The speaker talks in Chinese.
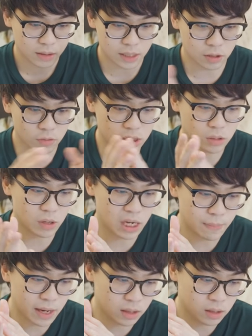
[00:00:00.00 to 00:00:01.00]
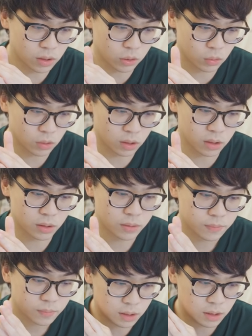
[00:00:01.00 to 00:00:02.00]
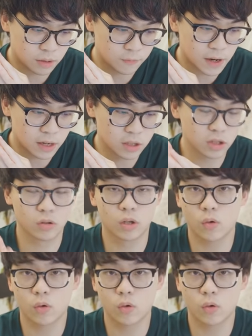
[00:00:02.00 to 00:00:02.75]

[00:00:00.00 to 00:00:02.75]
那同时我还买了很多的可以放很久的